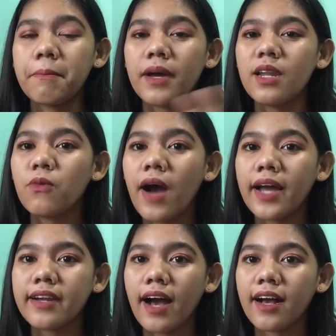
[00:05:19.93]

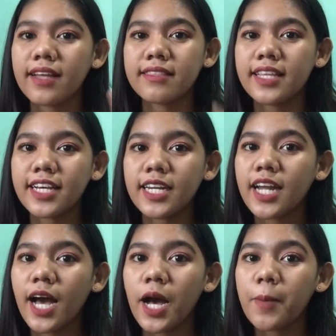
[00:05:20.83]
maliwanag at di ka
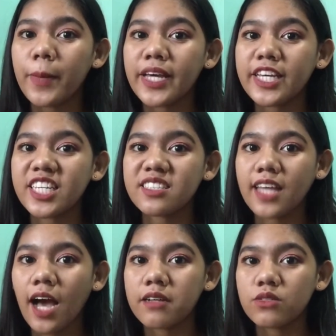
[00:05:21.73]
na
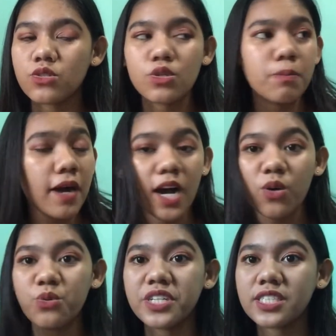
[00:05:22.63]
makikita. Diyos ko,
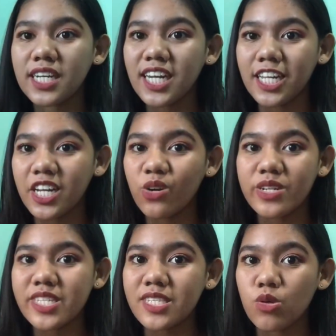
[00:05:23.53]
baka kunin ka na ni
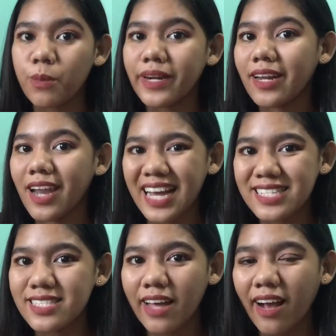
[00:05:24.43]
Lord sa sobrang
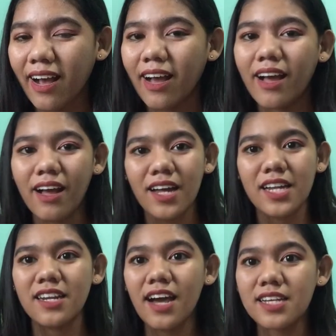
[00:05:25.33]
lakas ng,
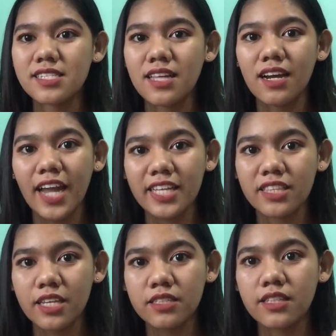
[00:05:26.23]
lakas ng
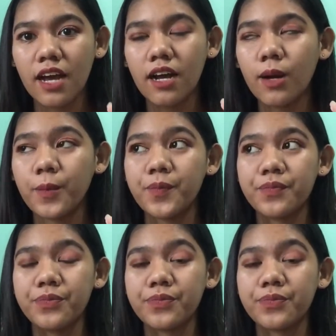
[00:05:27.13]
lighting ng